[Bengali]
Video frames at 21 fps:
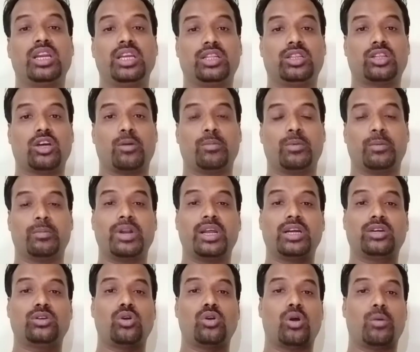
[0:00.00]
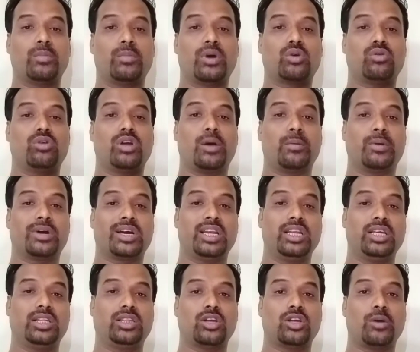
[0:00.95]
লিখতে হবে মানে একটু লম্বা করে আমাকে
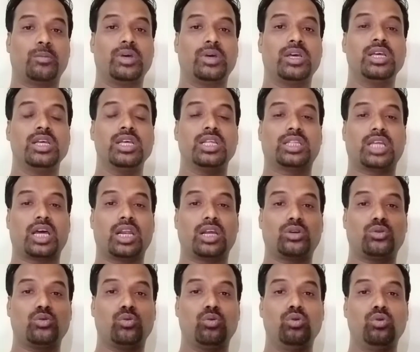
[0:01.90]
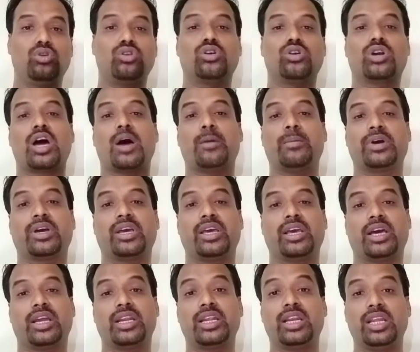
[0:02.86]
লিখতে হবে তার একটু উল্টোটা আমাকে এখানে